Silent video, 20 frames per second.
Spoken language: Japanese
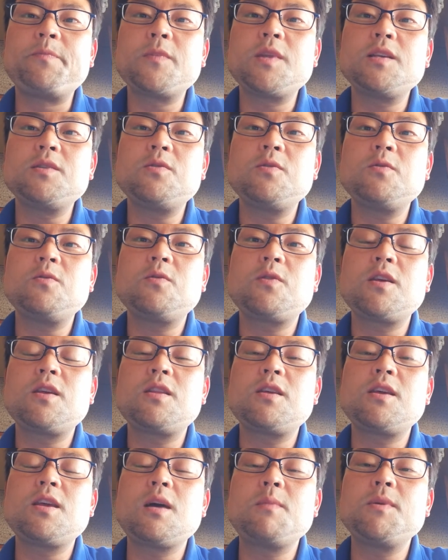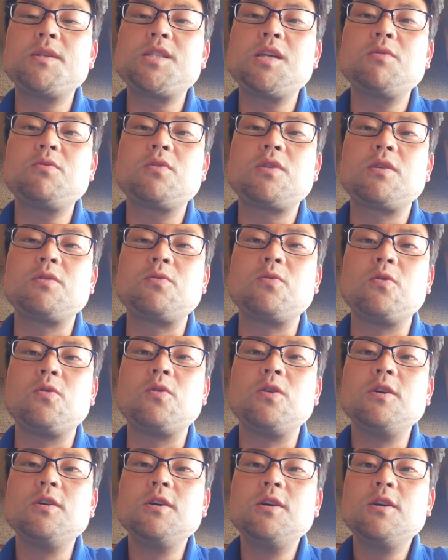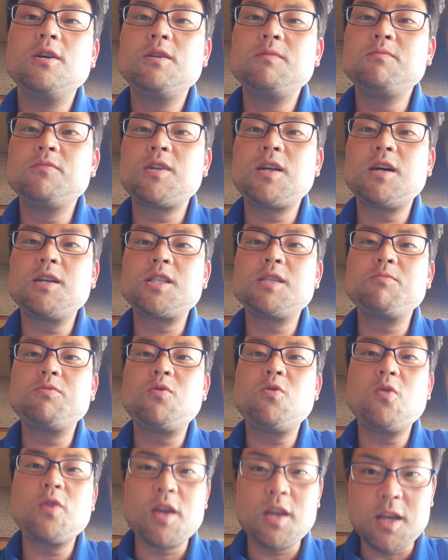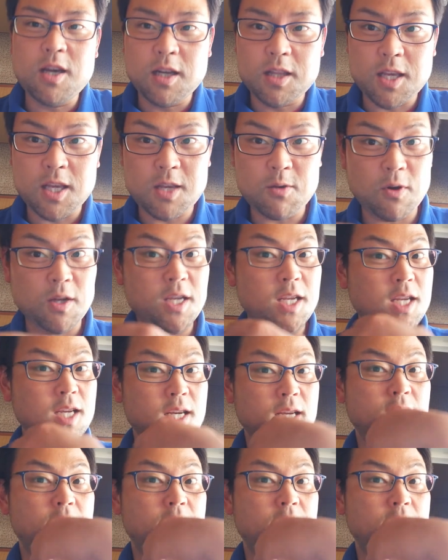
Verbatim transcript: でそれで辞めちゃうとなると村八部攻撃が出際に